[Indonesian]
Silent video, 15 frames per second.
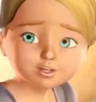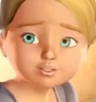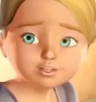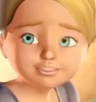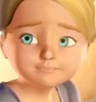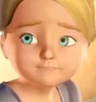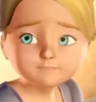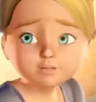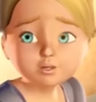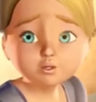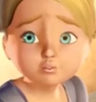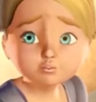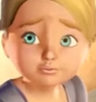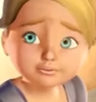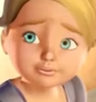naik-naik ke
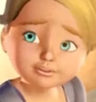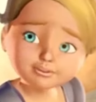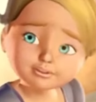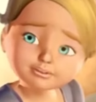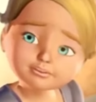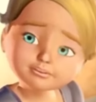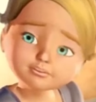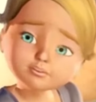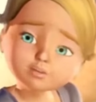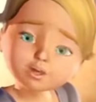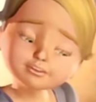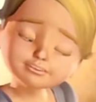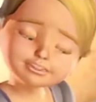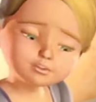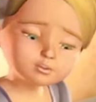puncak komedi
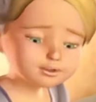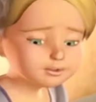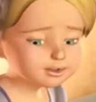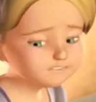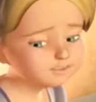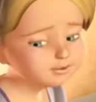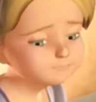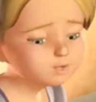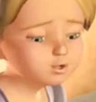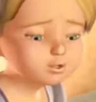tinggi-tinggi